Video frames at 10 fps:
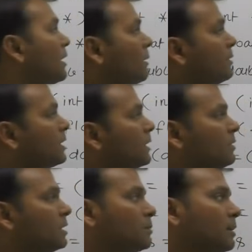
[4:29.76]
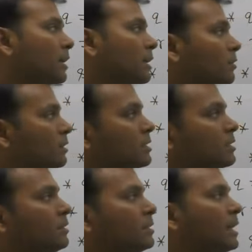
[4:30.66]
अगर आप इसके इसमें डिस्प्ले करा
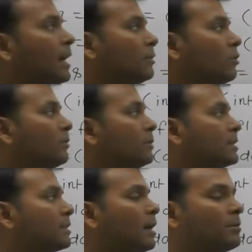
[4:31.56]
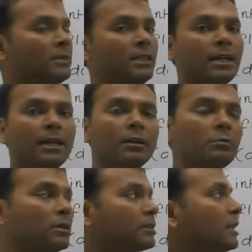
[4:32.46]
दो साइज ऑफ स्टार पी क्या आएगा
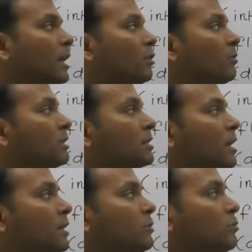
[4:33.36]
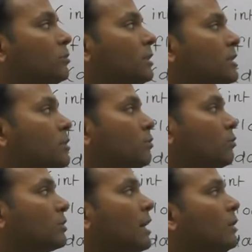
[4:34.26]
वन साइज ऑफ स्टार क्यू इस
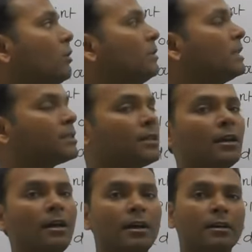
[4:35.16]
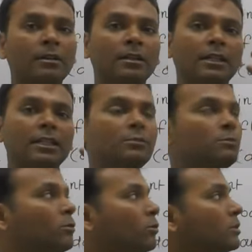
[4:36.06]
टू साइज ऑफ स्टार आर
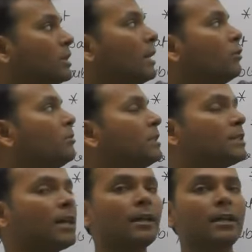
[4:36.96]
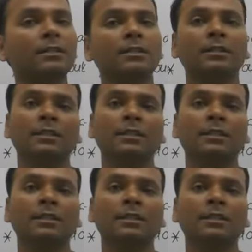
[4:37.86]
इस फोर साइज ऑफ स्टार एस